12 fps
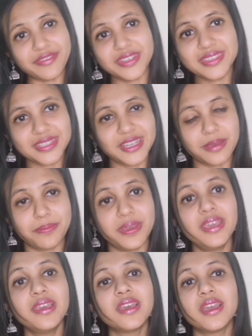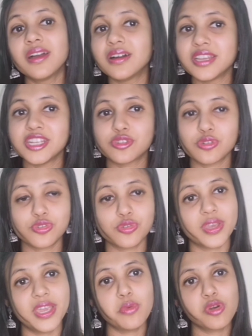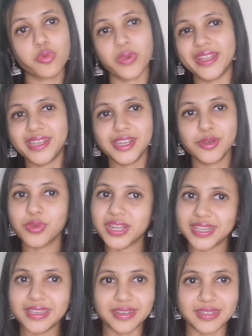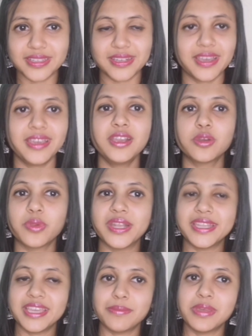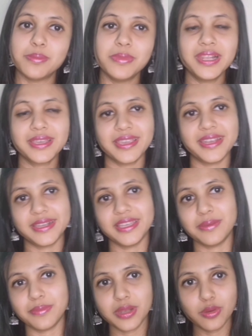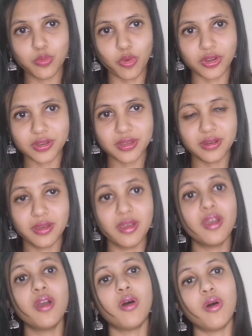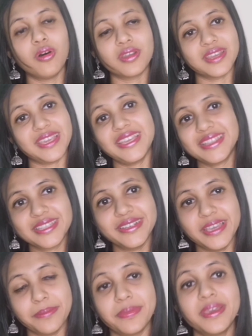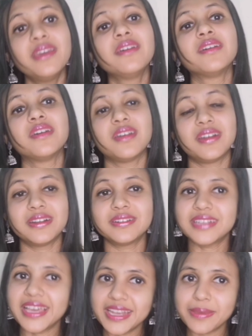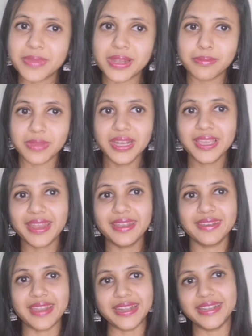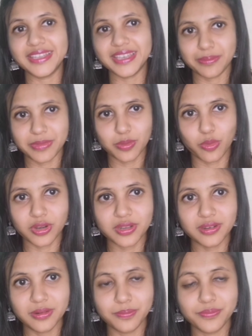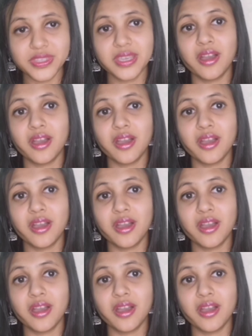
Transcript: सेवेंथ डे पे रेशो जो है वो ट्वेंटी टू एटी कर देना है ट्वेंटी एम एल मिल्क एटी एम एल वाटर और एट्थ डे पे टेन एम एल मिल्क एंड नाइन्टी एम एल वाटर